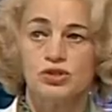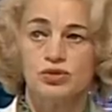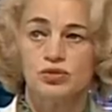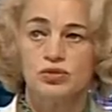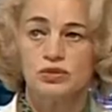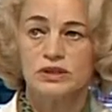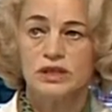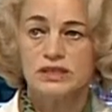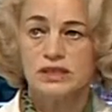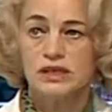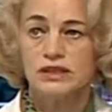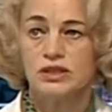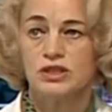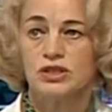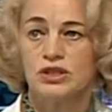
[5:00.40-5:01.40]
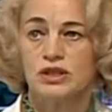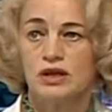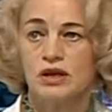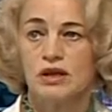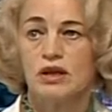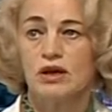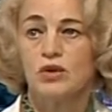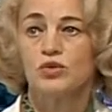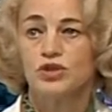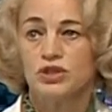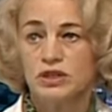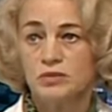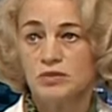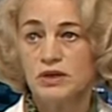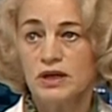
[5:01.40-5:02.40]
что достаточно
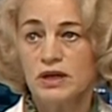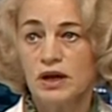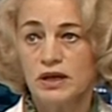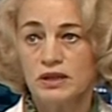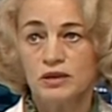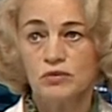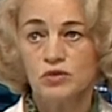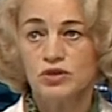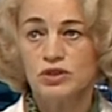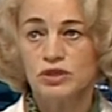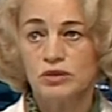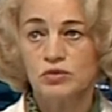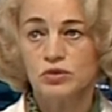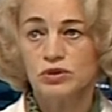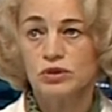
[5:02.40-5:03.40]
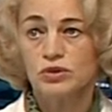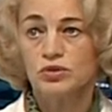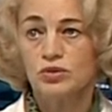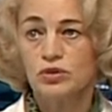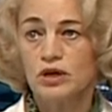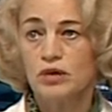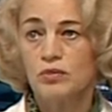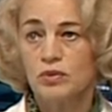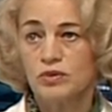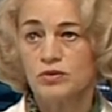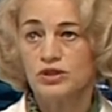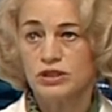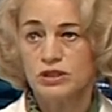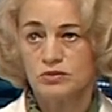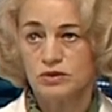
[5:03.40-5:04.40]
учебника, она может работать только по
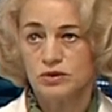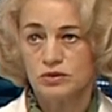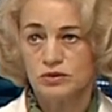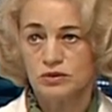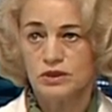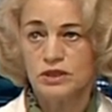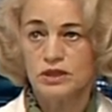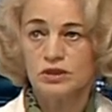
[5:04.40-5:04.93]
учебнику.